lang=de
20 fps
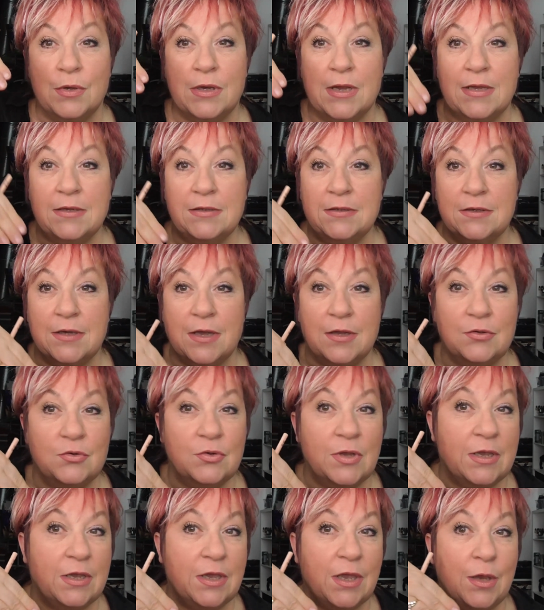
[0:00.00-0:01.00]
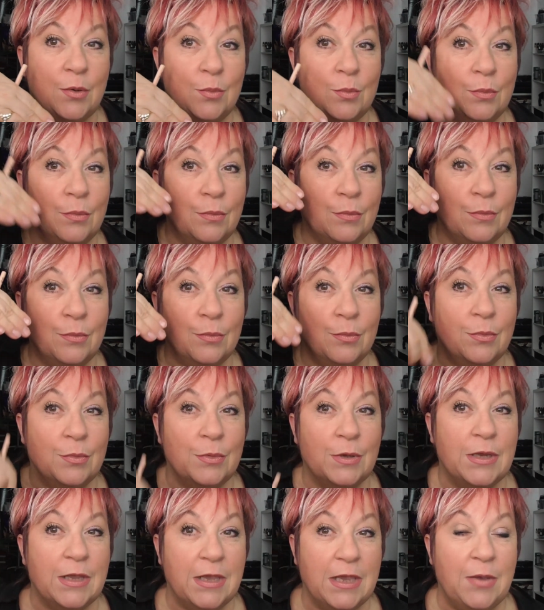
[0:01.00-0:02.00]
Das kannst du erkennen,
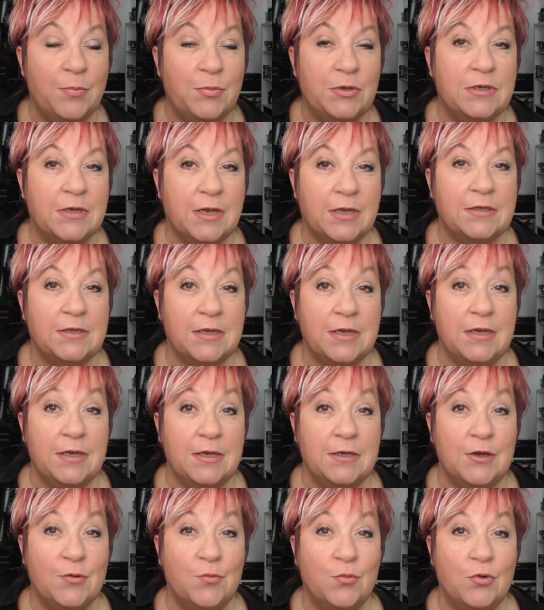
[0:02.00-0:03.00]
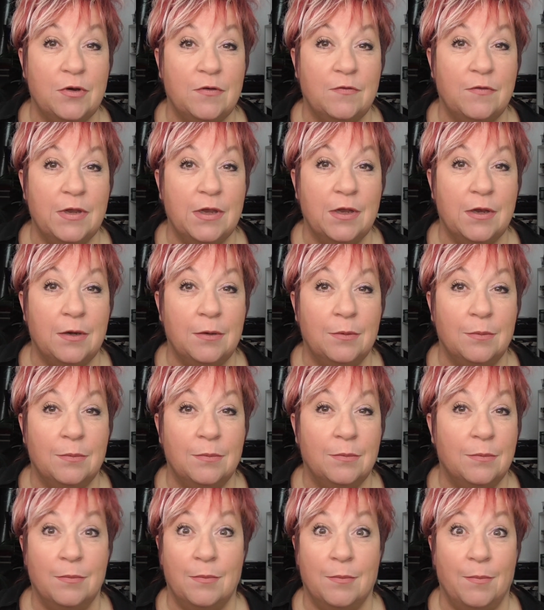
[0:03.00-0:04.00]
hebt tatsächlich den Mundwinkel.
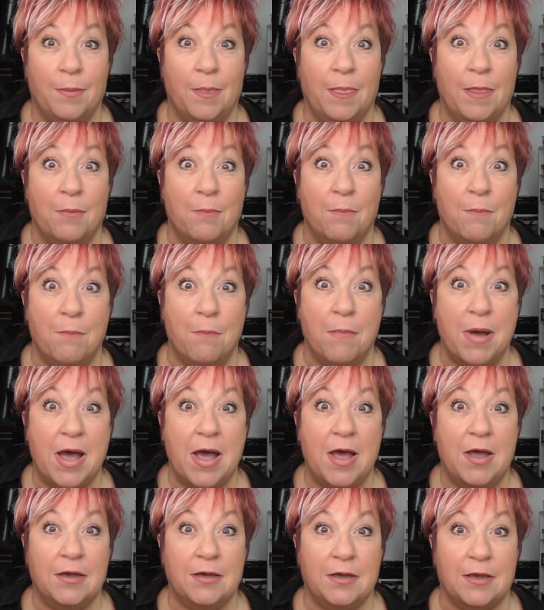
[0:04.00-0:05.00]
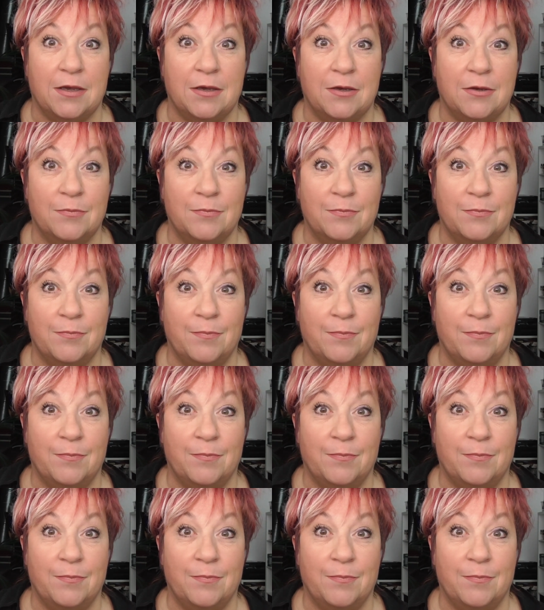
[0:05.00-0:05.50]
Magik.